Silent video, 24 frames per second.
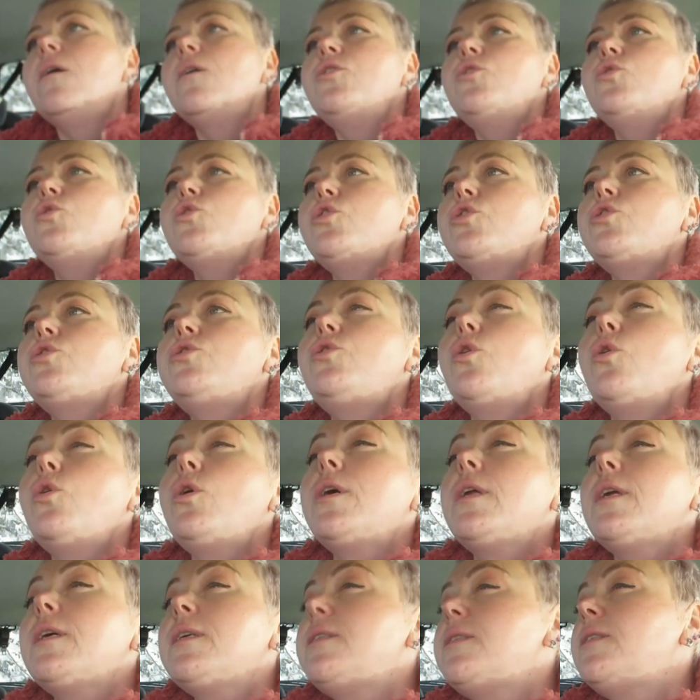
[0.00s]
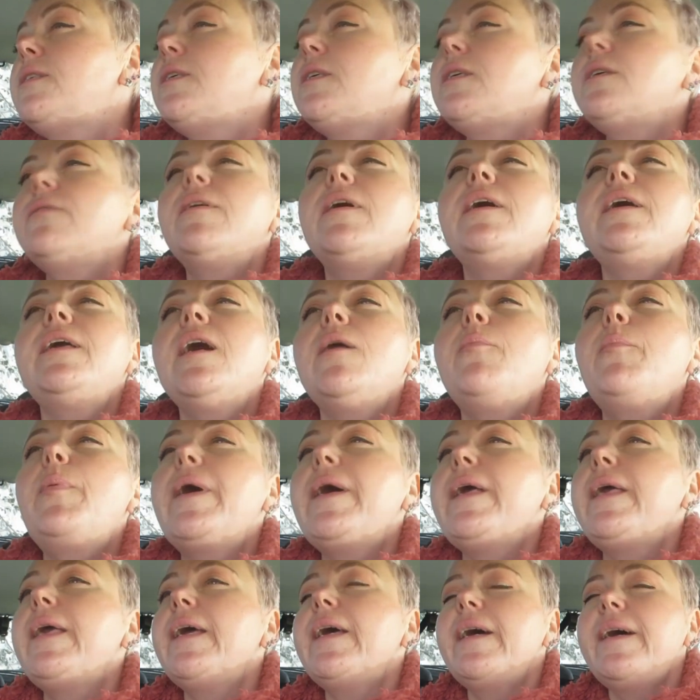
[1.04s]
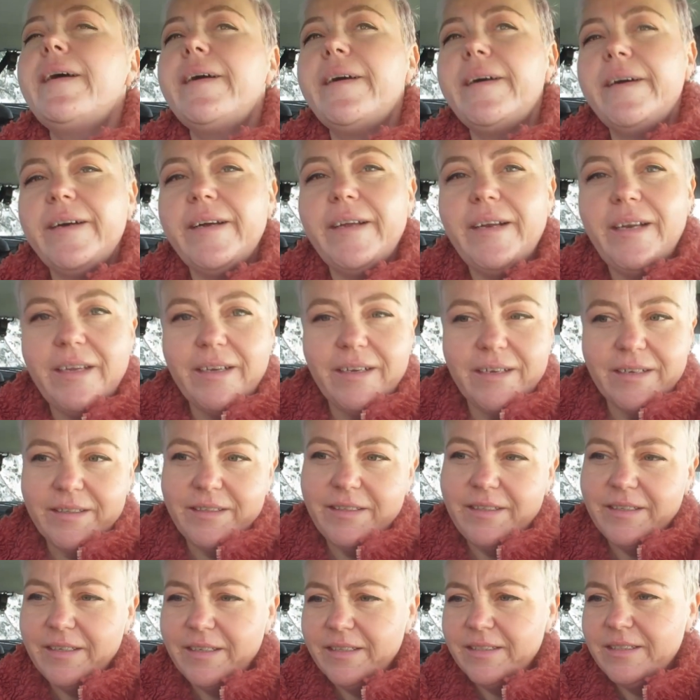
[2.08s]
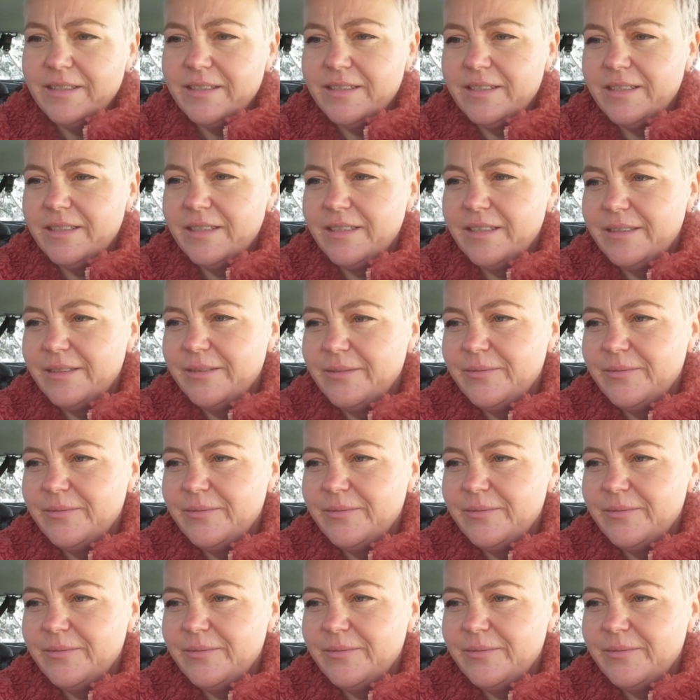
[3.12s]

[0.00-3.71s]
Ну что красивая, поехали кататься.